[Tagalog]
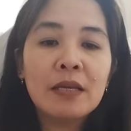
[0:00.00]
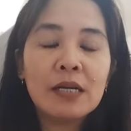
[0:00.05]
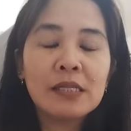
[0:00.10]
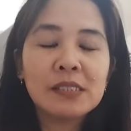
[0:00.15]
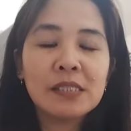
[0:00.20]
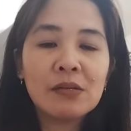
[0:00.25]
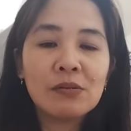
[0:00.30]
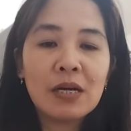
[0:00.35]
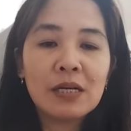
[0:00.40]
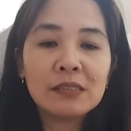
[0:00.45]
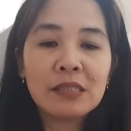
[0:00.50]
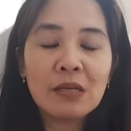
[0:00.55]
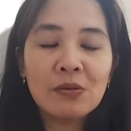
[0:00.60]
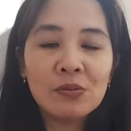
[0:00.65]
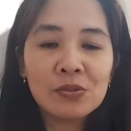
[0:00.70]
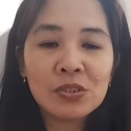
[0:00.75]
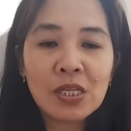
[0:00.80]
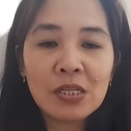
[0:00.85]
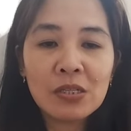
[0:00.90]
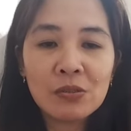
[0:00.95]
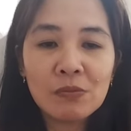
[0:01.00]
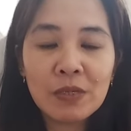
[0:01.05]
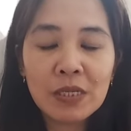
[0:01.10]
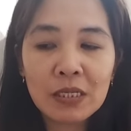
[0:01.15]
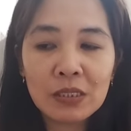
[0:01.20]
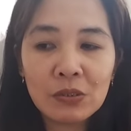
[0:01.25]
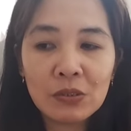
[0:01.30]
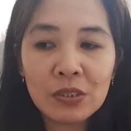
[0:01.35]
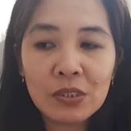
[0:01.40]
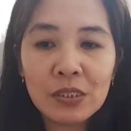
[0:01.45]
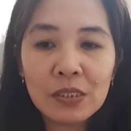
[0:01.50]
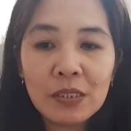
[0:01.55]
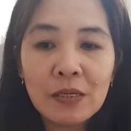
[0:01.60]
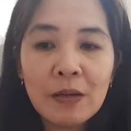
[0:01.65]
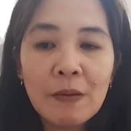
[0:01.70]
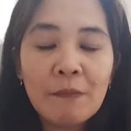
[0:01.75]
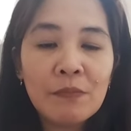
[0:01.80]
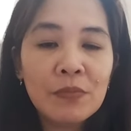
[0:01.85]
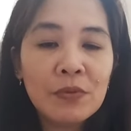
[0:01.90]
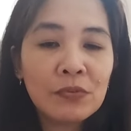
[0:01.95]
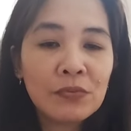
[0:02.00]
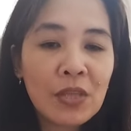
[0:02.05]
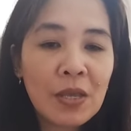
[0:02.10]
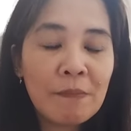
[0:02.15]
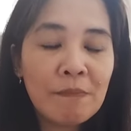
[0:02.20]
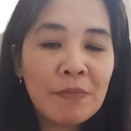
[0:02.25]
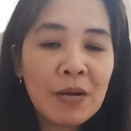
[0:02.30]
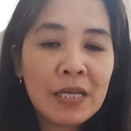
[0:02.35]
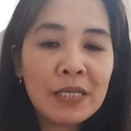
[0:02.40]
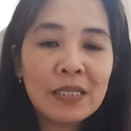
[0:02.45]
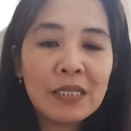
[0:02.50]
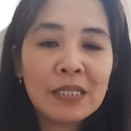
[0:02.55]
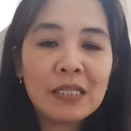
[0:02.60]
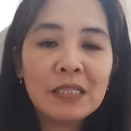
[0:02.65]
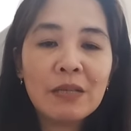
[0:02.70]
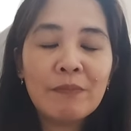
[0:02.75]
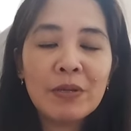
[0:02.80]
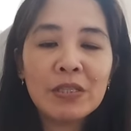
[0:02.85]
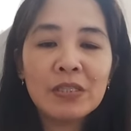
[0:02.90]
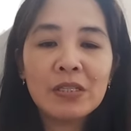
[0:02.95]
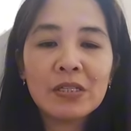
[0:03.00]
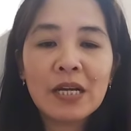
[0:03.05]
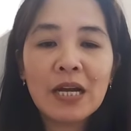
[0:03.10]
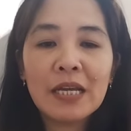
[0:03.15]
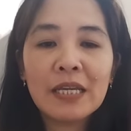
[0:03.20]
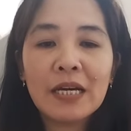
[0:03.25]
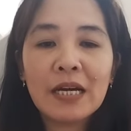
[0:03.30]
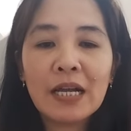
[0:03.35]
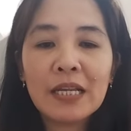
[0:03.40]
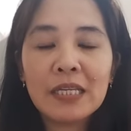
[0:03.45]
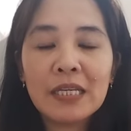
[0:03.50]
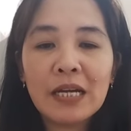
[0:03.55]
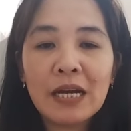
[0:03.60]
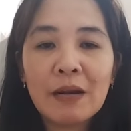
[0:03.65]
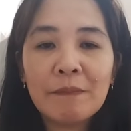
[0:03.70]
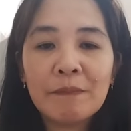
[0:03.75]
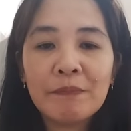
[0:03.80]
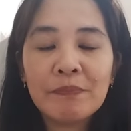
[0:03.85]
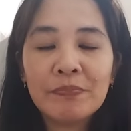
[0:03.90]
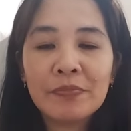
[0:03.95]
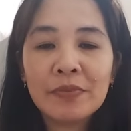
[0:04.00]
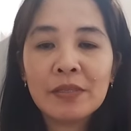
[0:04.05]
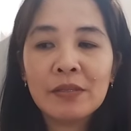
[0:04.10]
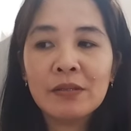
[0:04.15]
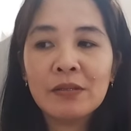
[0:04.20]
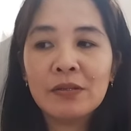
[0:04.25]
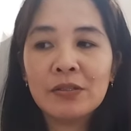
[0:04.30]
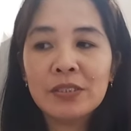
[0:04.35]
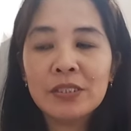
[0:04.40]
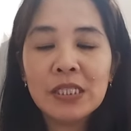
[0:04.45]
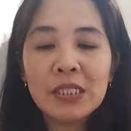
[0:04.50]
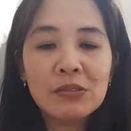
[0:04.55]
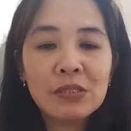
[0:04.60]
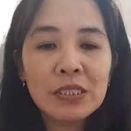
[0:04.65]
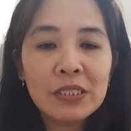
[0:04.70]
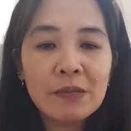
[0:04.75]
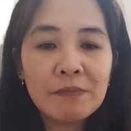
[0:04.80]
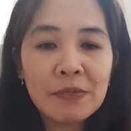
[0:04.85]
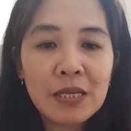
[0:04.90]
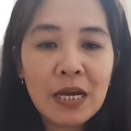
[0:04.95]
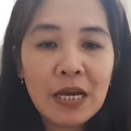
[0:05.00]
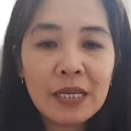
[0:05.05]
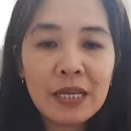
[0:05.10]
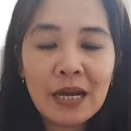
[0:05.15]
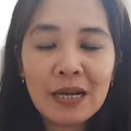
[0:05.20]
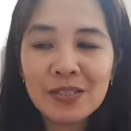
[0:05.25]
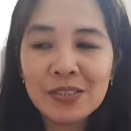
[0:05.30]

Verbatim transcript: Ang, sag- ang tanong ko sa iyo, Berador, nung time ba na naging defender ka ng Kalingap or ni Lula Damiana,